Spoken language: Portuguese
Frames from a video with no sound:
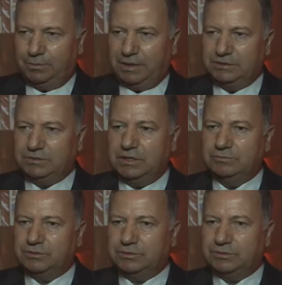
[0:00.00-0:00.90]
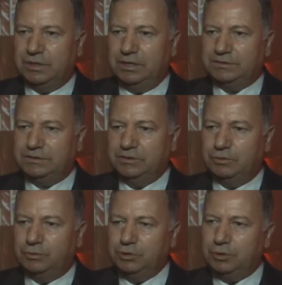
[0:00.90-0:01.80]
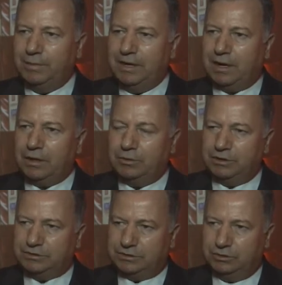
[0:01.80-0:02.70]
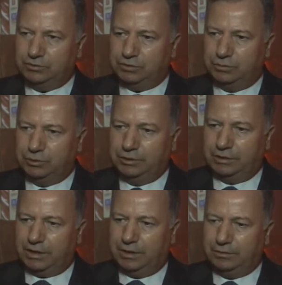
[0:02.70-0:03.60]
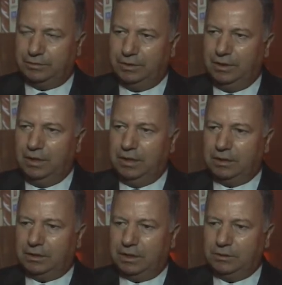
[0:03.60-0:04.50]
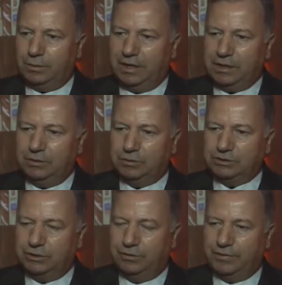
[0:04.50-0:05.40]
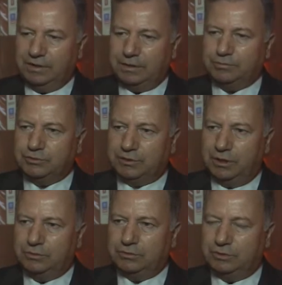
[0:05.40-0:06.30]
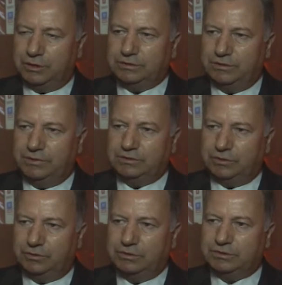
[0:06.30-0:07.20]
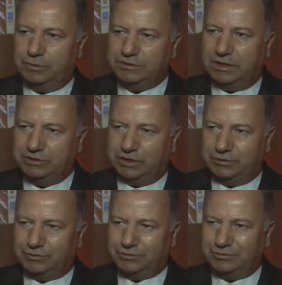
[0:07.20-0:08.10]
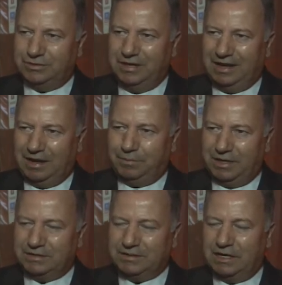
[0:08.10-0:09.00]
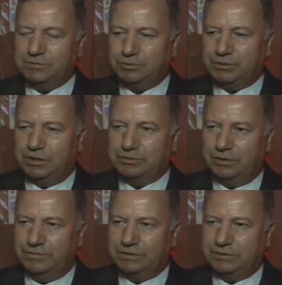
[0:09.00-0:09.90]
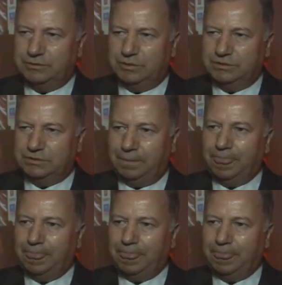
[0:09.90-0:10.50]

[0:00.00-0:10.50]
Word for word: para isso, temos é, sido muito bem reconhecidos no mundo inteiro. Tanto é que hoje 90% dos nossos investidores são estrangeiros, apenas 10% são investidores